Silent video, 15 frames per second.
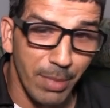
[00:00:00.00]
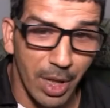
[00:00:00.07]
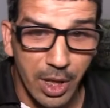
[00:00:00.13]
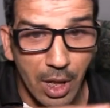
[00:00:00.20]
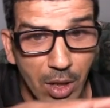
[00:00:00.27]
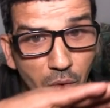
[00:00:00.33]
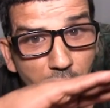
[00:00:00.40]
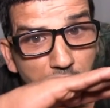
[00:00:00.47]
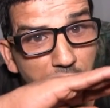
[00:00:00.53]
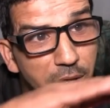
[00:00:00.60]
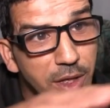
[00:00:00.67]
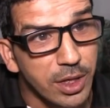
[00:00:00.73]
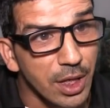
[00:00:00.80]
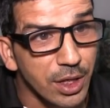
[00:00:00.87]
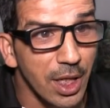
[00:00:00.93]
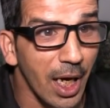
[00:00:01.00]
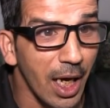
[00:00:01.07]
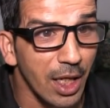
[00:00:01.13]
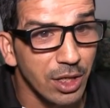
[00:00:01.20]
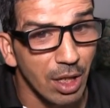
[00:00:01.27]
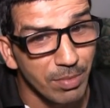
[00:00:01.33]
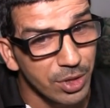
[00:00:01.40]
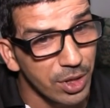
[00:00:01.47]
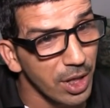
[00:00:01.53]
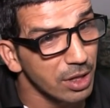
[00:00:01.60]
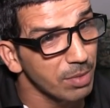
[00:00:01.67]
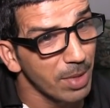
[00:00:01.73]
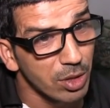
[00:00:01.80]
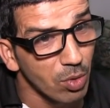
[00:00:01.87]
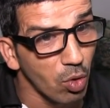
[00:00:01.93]
ما قالوا لي حتى شي حاجه
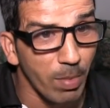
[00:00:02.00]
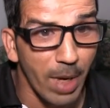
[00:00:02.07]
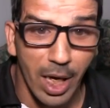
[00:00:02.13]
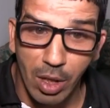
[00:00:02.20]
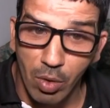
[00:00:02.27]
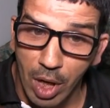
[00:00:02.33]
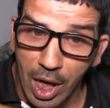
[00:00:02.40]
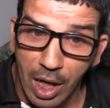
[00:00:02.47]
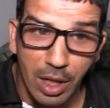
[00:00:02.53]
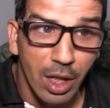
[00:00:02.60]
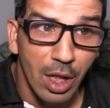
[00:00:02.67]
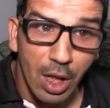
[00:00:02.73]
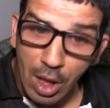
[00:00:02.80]
مشيت مدهو معايا